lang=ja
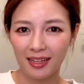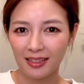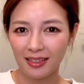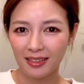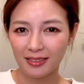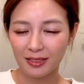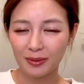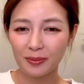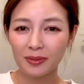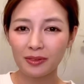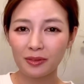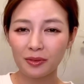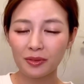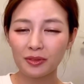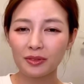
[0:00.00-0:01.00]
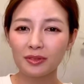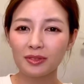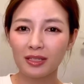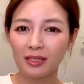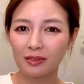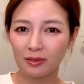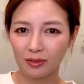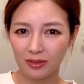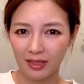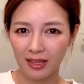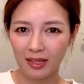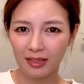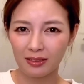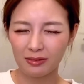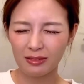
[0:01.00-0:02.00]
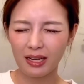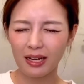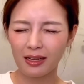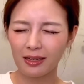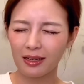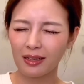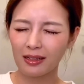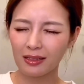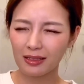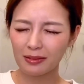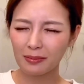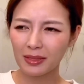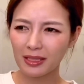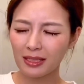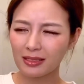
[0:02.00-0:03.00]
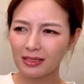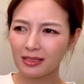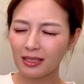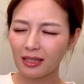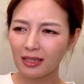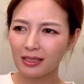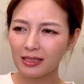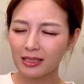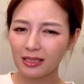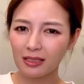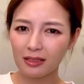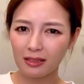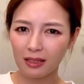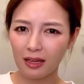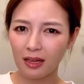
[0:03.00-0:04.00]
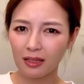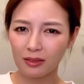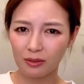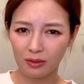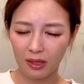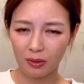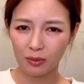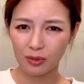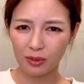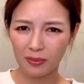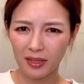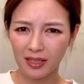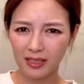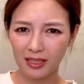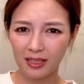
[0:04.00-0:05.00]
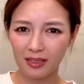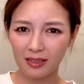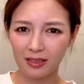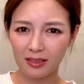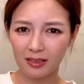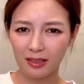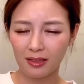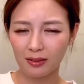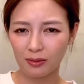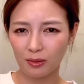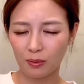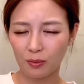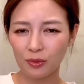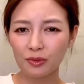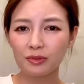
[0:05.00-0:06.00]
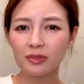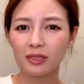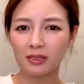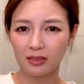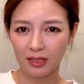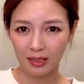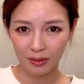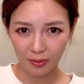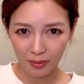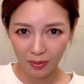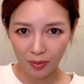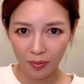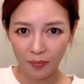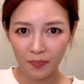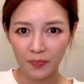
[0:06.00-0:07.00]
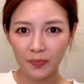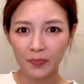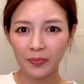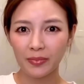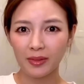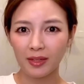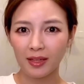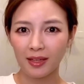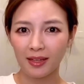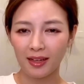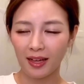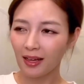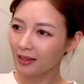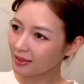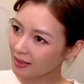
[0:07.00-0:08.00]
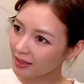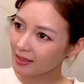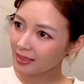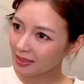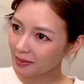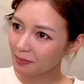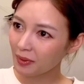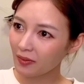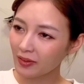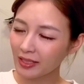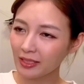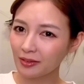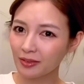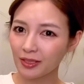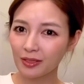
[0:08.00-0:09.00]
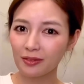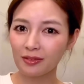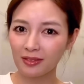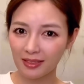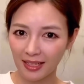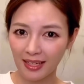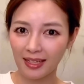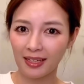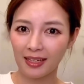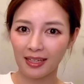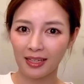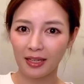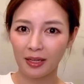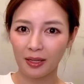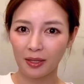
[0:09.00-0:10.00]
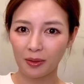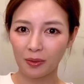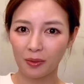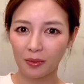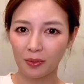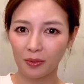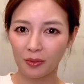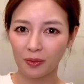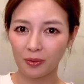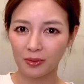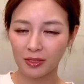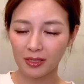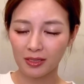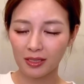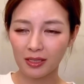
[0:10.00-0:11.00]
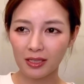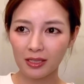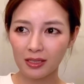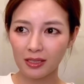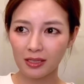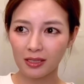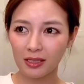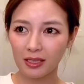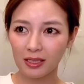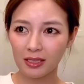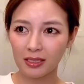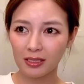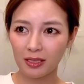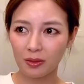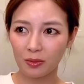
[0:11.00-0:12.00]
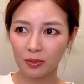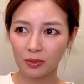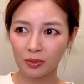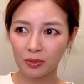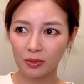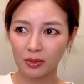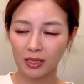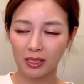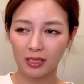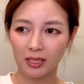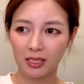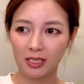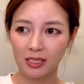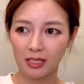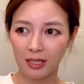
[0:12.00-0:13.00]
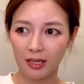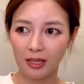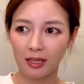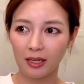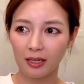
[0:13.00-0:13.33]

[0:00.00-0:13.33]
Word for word: 自分のことになるとね、うわーまた突っかかっちゃったとか言葉が出なかったって思うんですけど、案外周りの人ってこう突っかかったりしたことに対してあんまり